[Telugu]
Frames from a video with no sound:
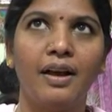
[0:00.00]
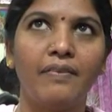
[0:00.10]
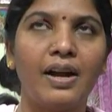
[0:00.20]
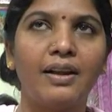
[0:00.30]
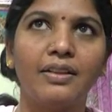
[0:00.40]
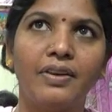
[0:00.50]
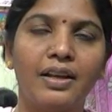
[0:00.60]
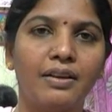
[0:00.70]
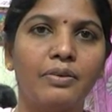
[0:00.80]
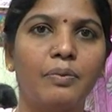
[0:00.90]
వాళ్ళ
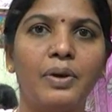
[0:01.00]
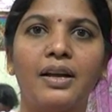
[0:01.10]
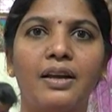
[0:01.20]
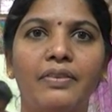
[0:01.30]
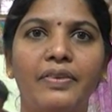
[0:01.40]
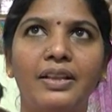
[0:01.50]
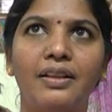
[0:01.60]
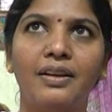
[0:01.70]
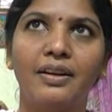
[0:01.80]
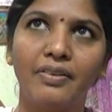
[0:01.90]
ద్వారా కూడా మాకు
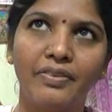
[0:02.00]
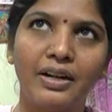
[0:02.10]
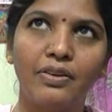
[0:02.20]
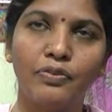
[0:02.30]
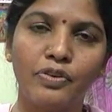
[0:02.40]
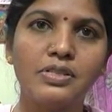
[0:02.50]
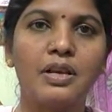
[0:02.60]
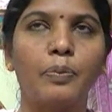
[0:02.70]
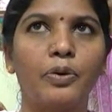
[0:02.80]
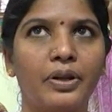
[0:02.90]
అర్థమైందంటే వీళ్ళు ఫుల్
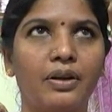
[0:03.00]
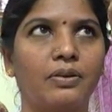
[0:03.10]
సపోర్ట్గా